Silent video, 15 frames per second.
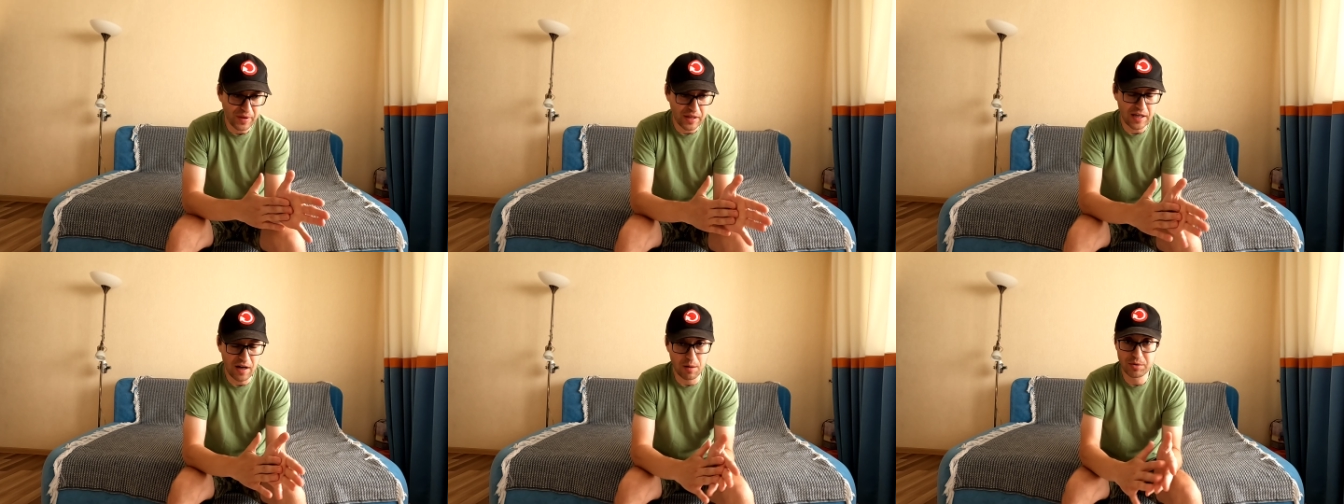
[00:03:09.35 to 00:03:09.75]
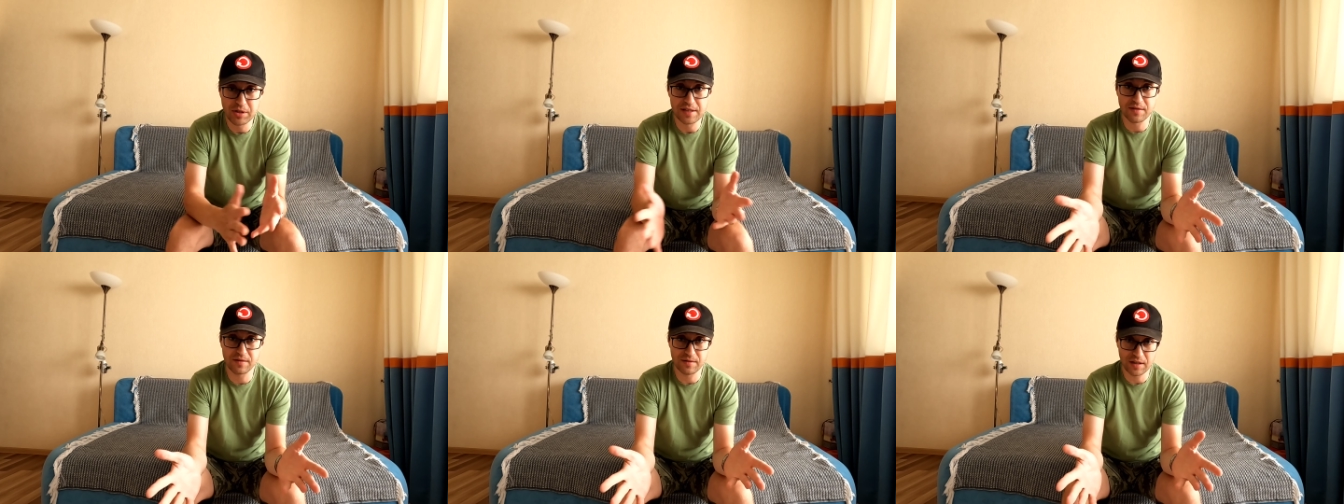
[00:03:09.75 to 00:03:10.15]
Я вам
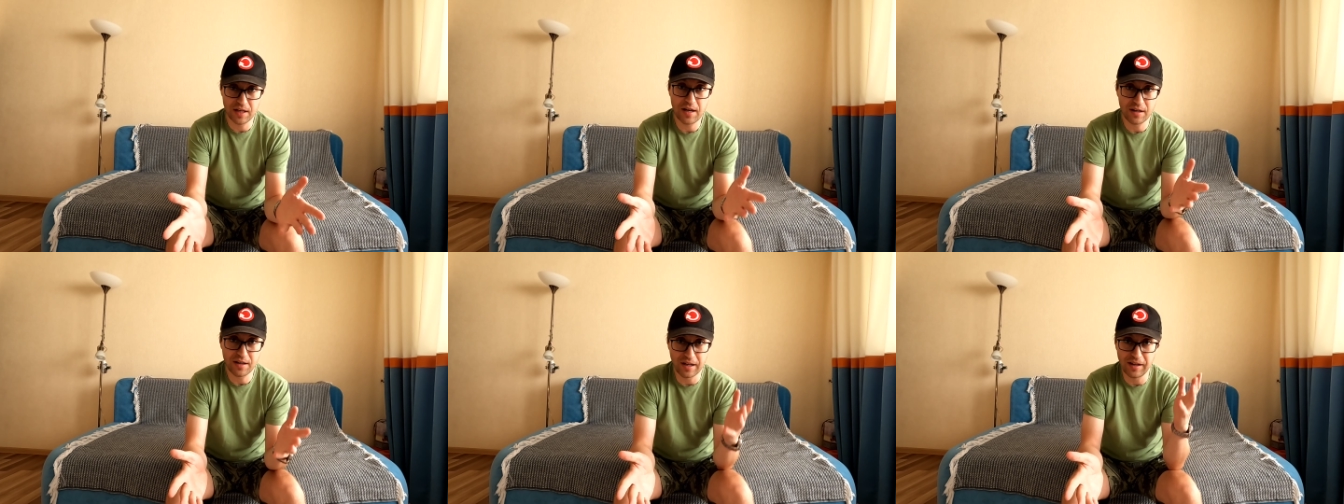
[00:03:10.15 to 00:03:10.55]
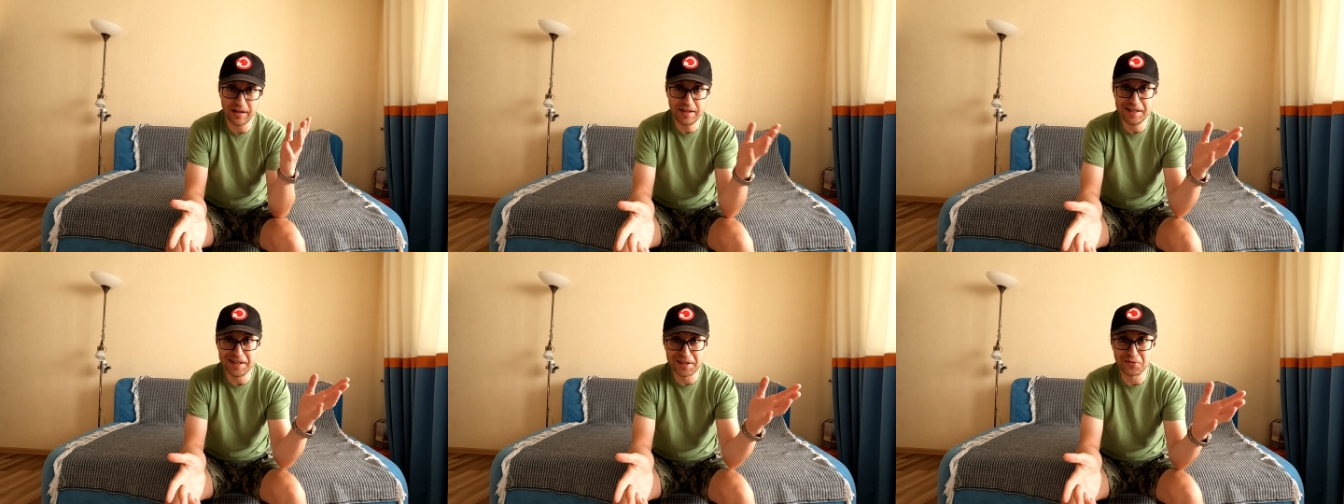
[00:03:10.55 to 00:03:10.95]
сейчас я
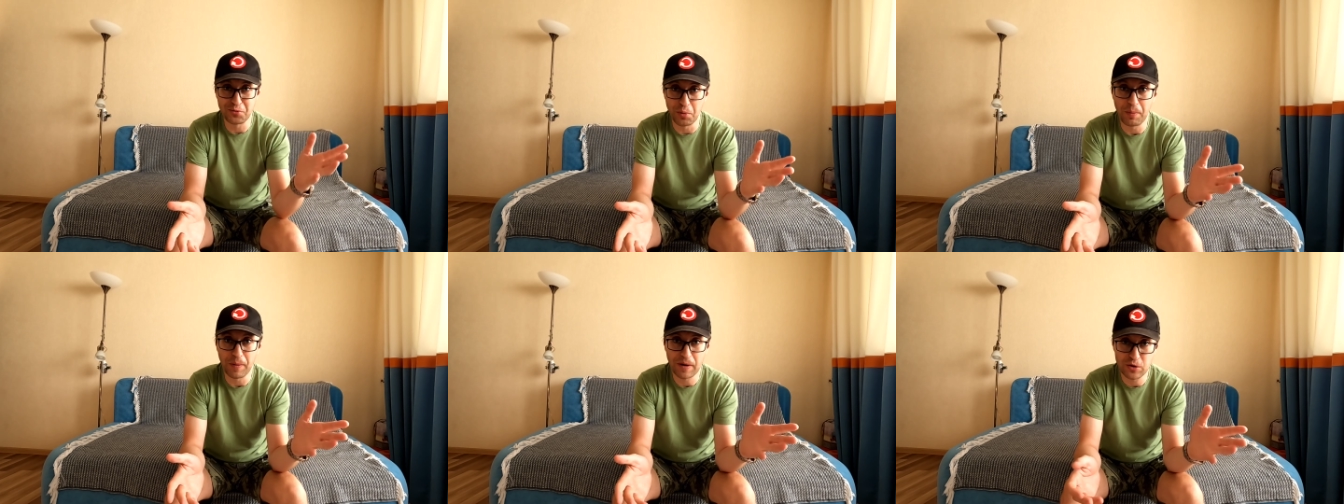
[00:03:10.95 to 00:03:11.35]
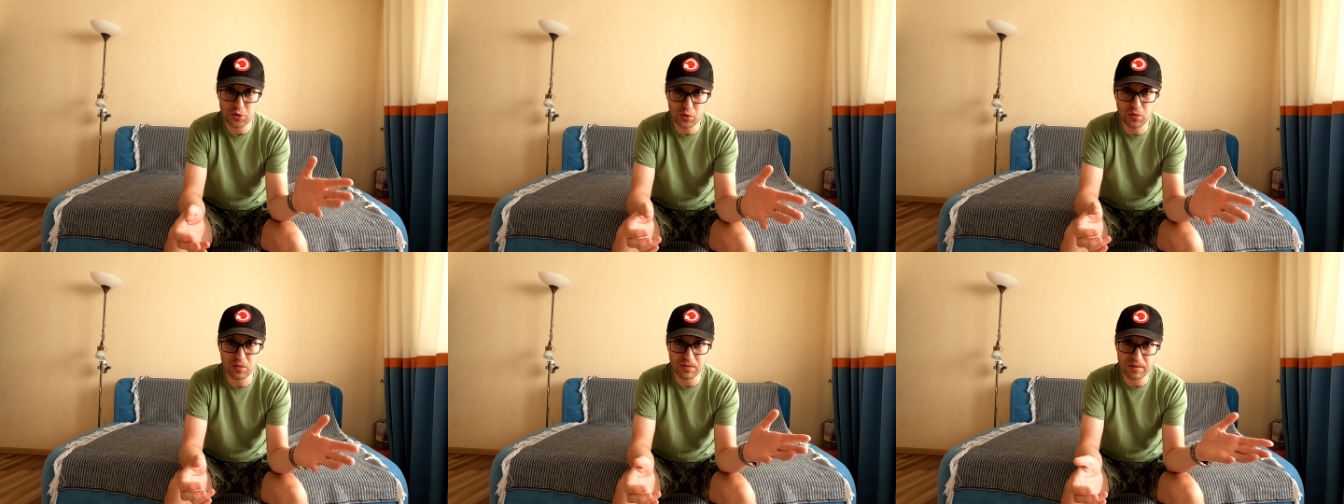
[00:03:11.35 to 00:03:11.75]
холодильник свой
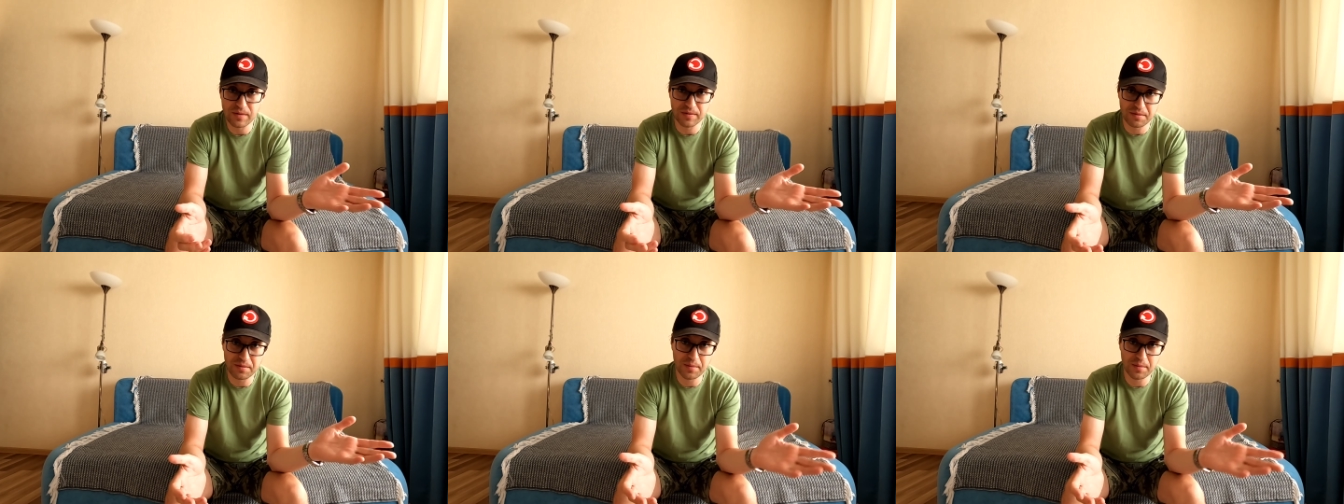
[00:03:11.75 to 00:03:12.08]
покажу.